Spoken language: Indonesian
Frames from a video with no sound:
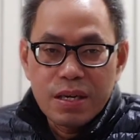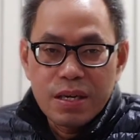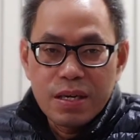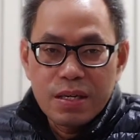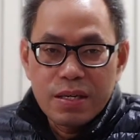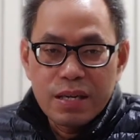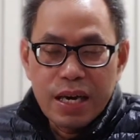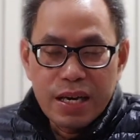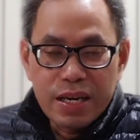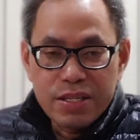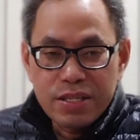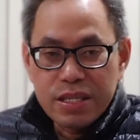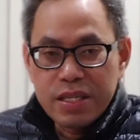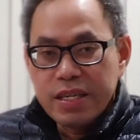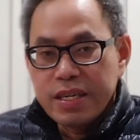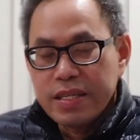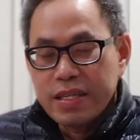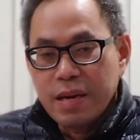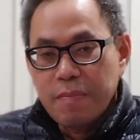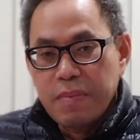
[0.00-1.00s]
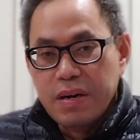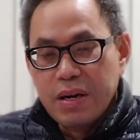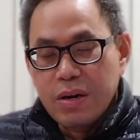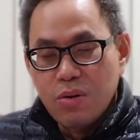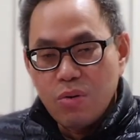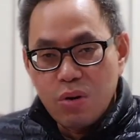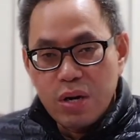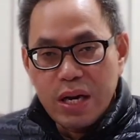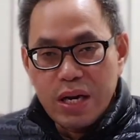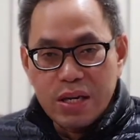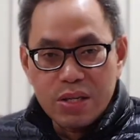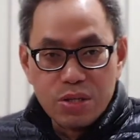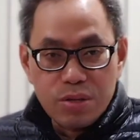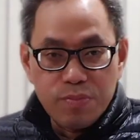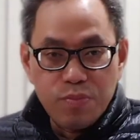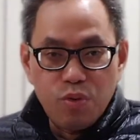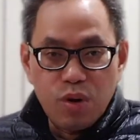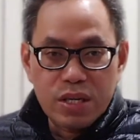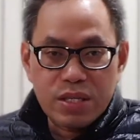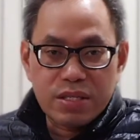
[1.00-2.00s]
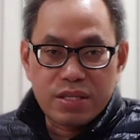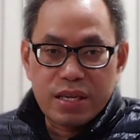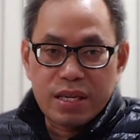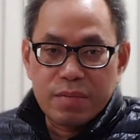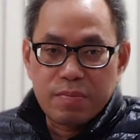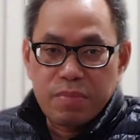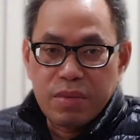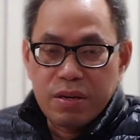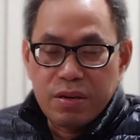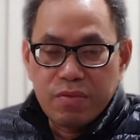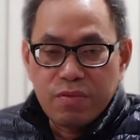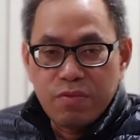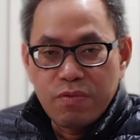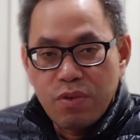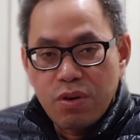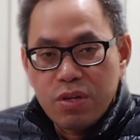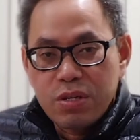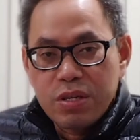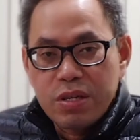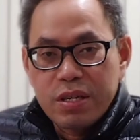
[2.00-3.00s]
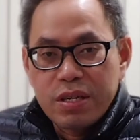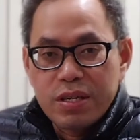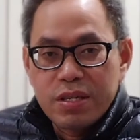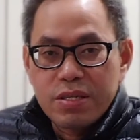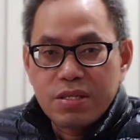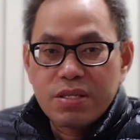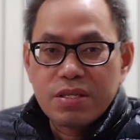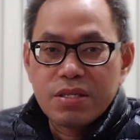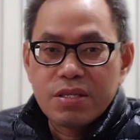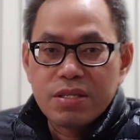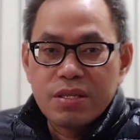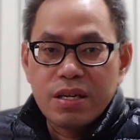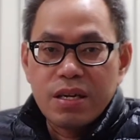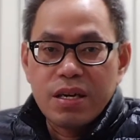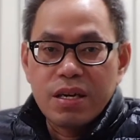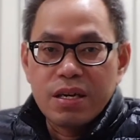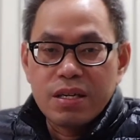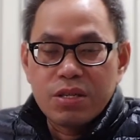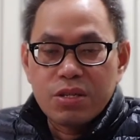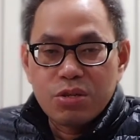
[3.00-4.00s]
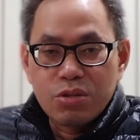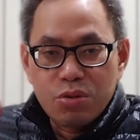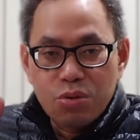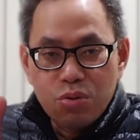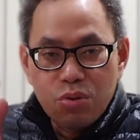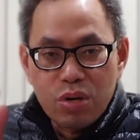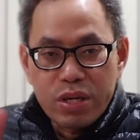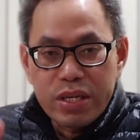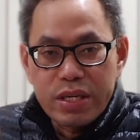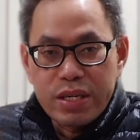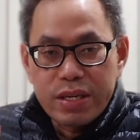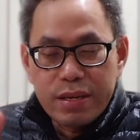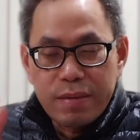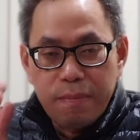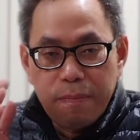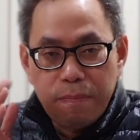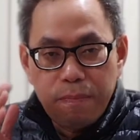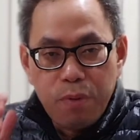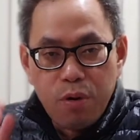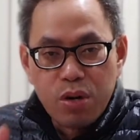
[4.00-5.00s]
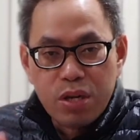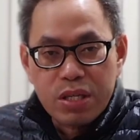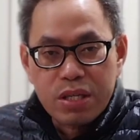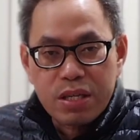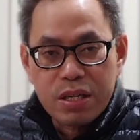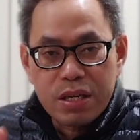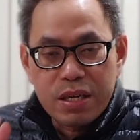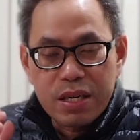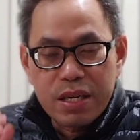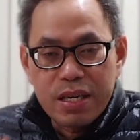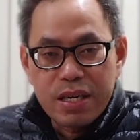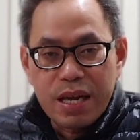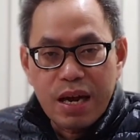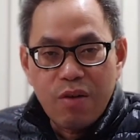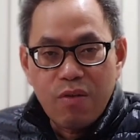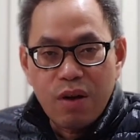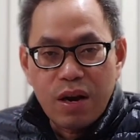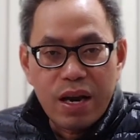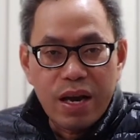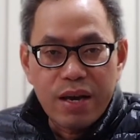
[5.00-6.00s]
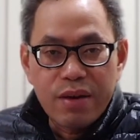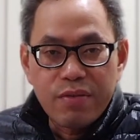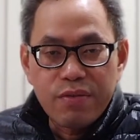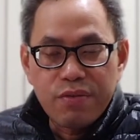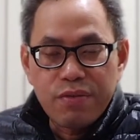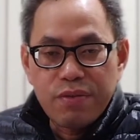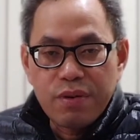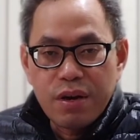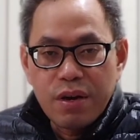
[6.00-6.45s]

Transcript: Dari sini kita merenungkan sebuah statement, what is the truly important in our life?